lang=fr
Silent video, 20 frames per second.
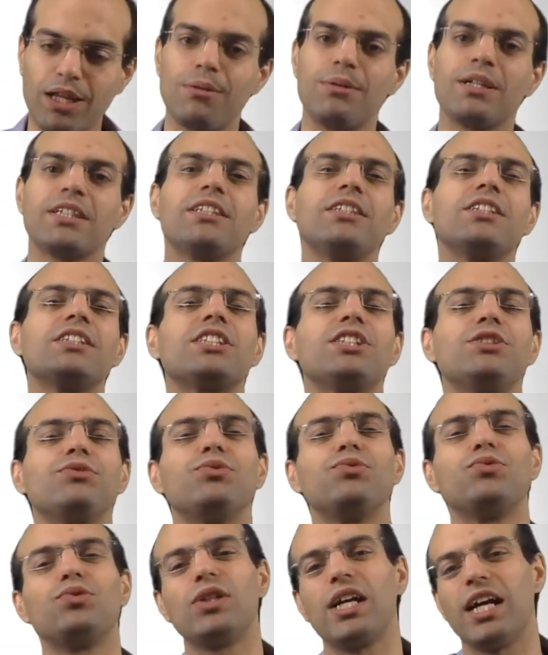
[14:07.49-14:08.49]
Maintenant, si
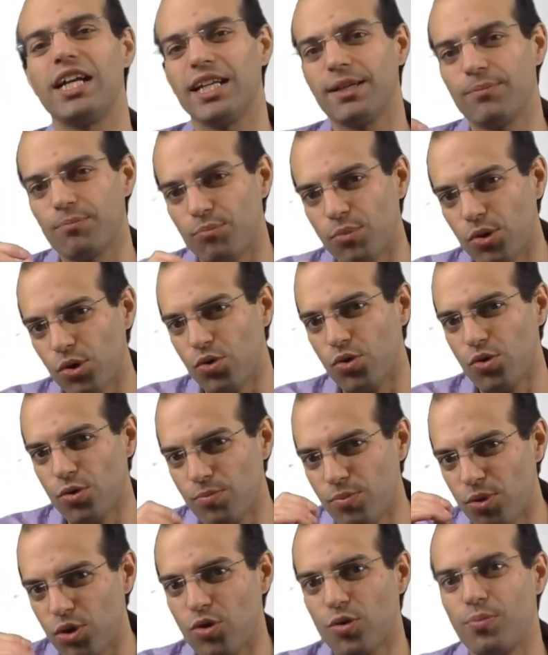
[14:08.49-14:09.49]
vous voulez aller beaucoup,
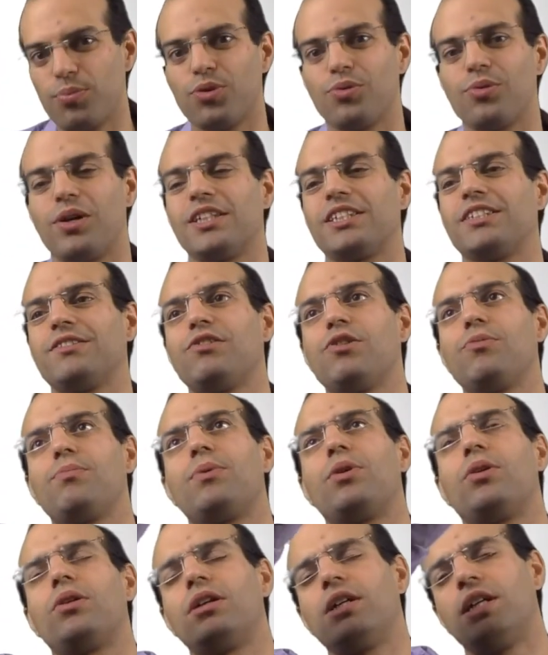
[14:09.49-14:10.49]
beaucoup plus loin en
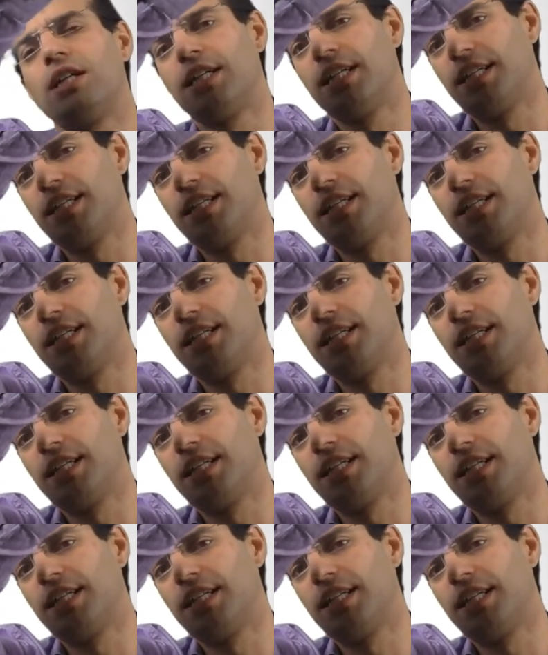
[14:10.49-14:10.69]
développement,